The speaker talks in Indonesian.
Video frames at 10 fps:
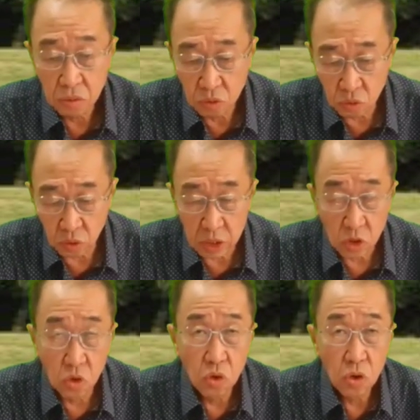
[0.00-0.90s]
Untuk
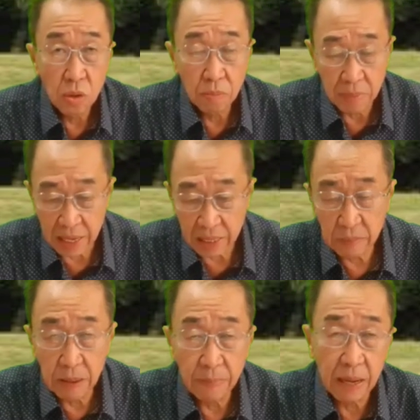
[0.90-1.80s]
itu,
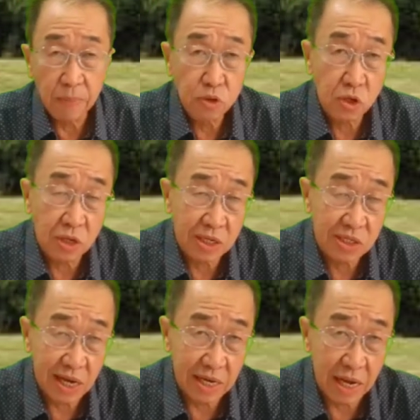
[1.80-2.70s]
mari Bapak Ibu Saudara
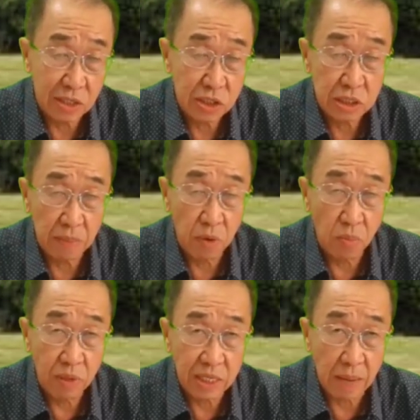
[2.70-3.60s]
sekalian,
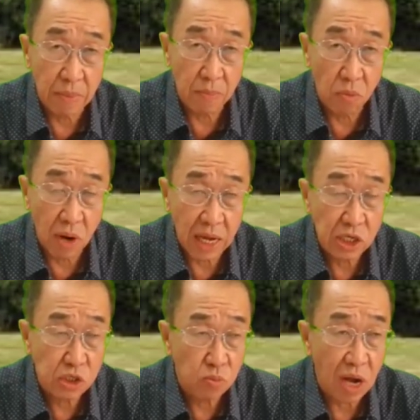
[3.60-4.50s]
sebelum kita
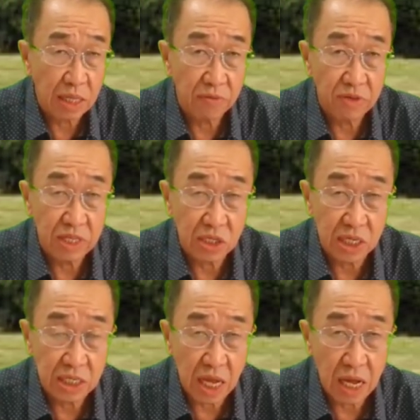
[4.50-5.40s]
memulai semua aktivitas
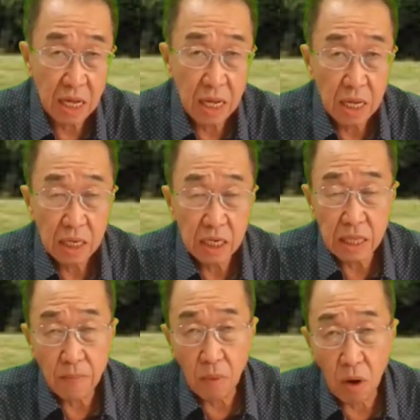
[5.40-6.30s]
kita,
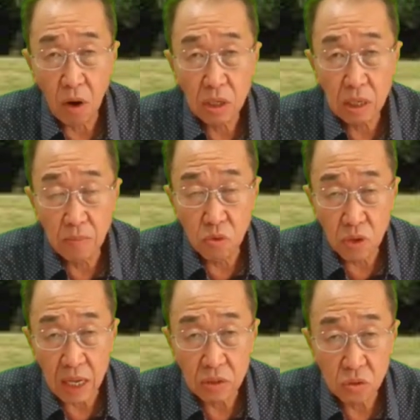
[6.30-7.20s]
kita mohon
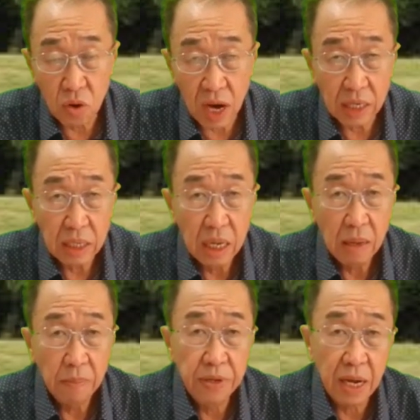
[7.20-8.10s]
kemurahan Tuhan,
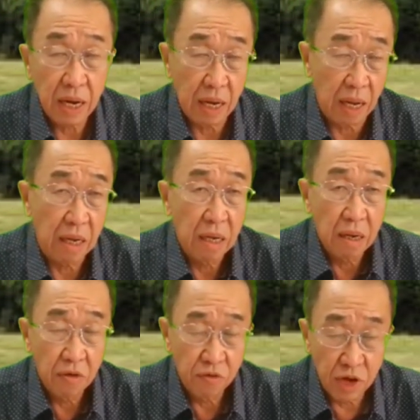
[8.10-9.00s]
biarlah
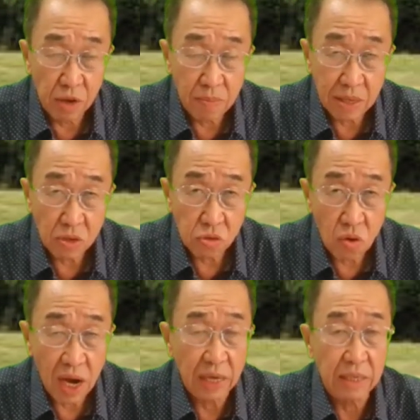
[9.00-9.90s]
firman
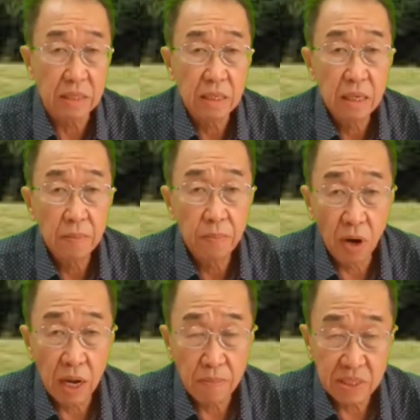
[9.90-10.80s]
Tuhan
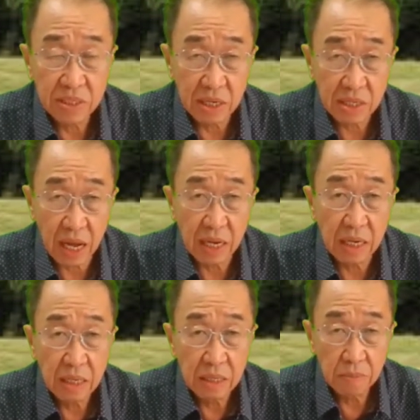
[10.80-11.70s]
boleh
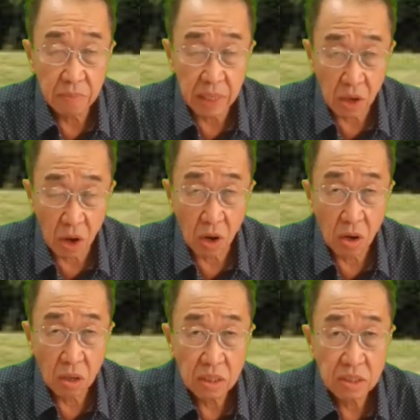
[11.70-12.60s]
menyertai,
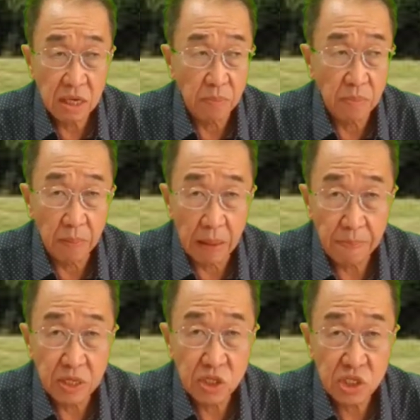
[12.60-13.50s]
menolong, dan
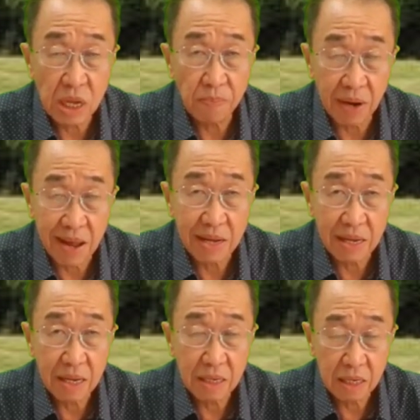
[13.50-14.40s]
memimpin setiap
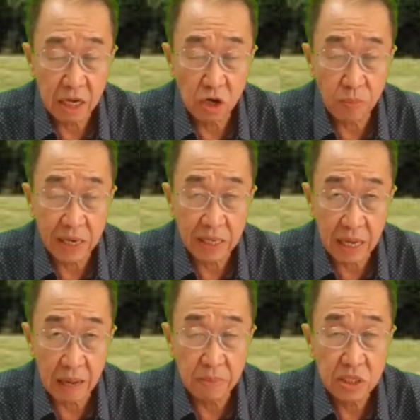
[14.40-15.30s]
langkah kehidupan
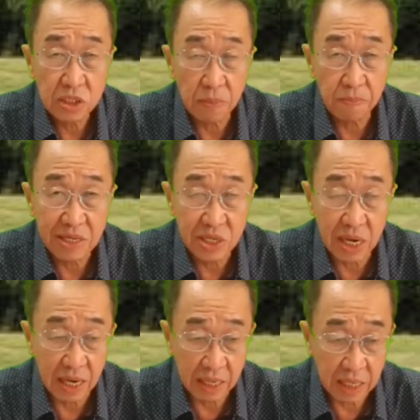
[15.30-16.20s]
kami
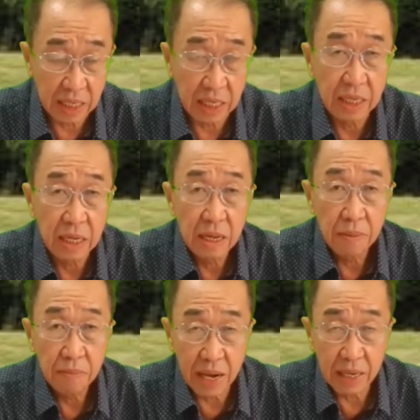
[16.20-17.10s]
sepanjang hari ini.
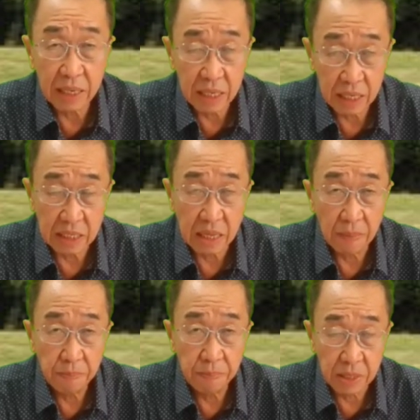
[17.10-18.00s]
Mari
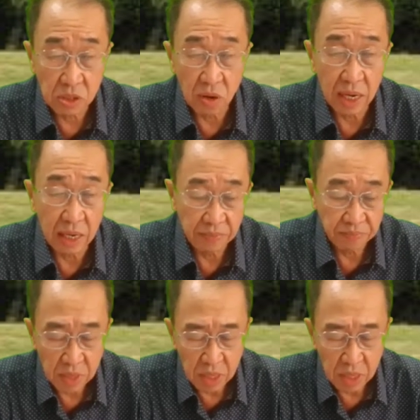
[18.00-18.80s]
kita berdoa.